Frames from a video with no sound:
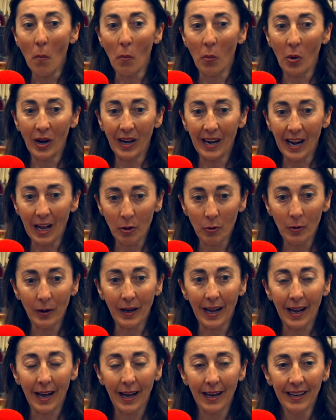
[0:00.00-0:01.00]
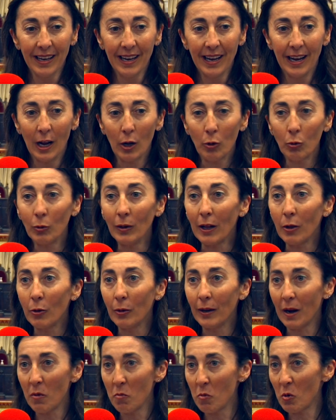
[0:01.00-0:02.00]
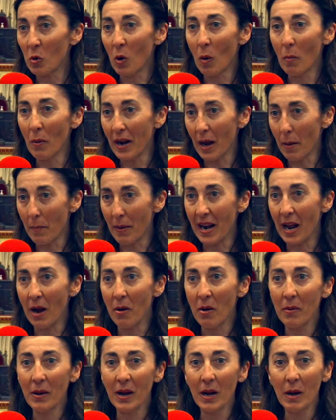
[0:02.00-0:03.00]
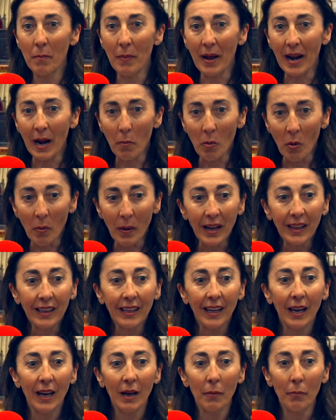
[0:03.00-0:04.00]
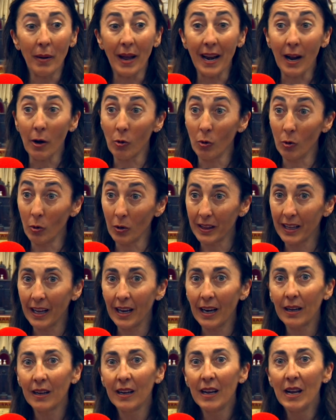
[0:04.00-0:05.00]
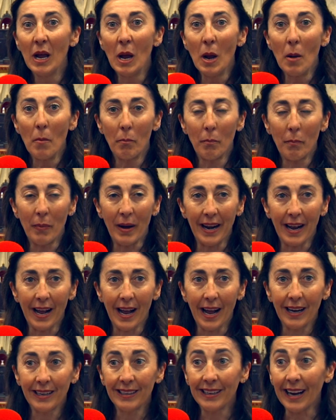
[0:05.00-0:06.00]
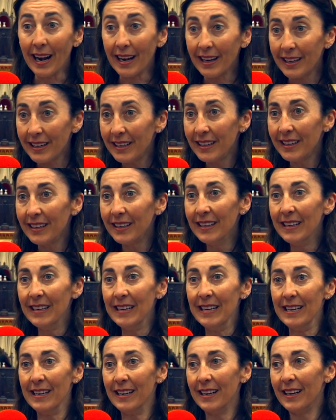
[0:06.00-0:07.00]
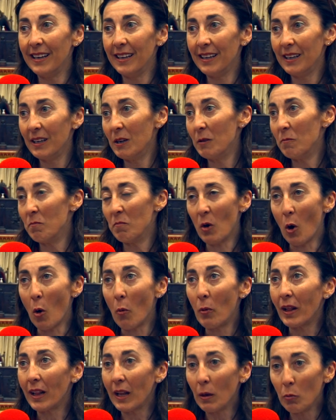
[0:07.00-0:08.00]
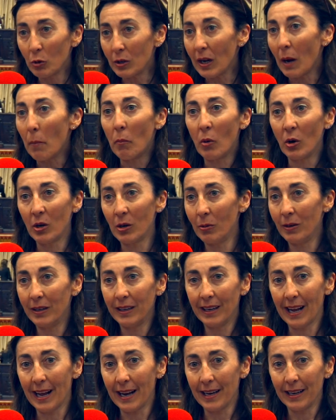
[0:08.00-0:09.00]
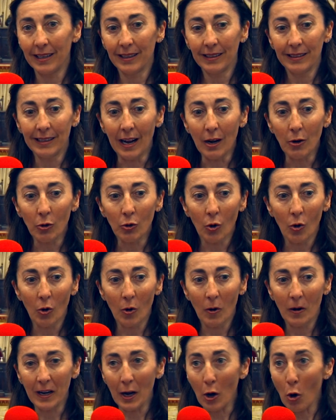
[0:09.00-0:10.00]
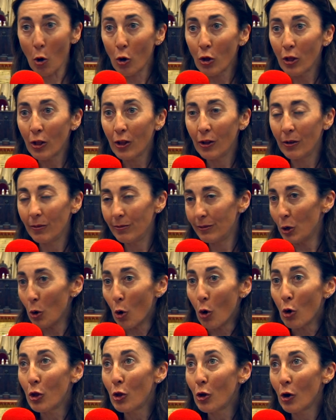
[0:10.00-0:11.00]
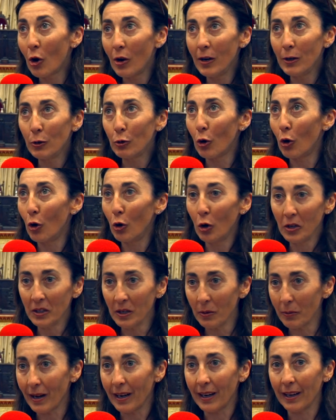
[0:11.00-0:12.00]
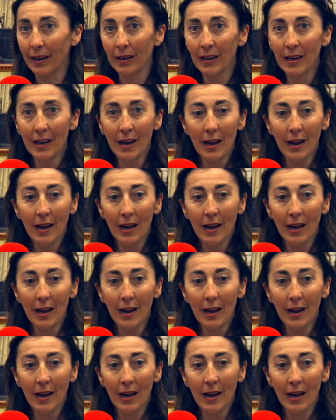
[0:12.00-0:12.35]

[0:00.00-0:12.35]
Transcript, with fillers: pues la ciudad es una ciudad muy cómoda para vivir, para moverte, para conocer, para salir. Eh, ofrece muchas posibilidades, tanto de ocio, negocio en todos los niveles,